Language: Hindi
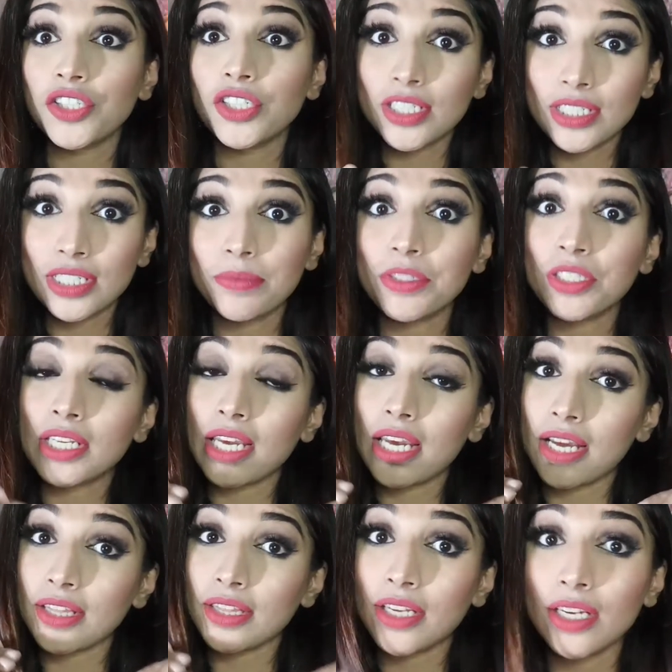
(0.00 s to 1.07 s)
नीचे डिस्क्रिप्शन
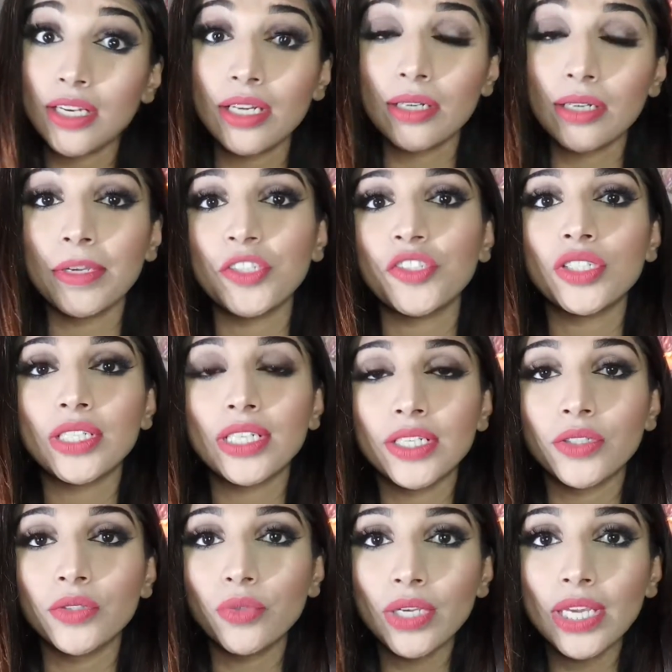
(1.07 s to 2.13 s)
के अंदर मैंशन
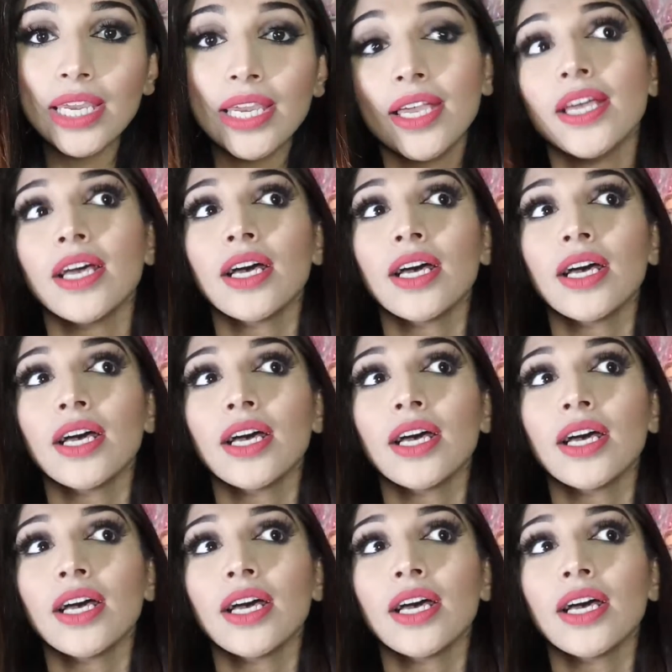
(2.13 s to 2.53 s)
कर दूँगी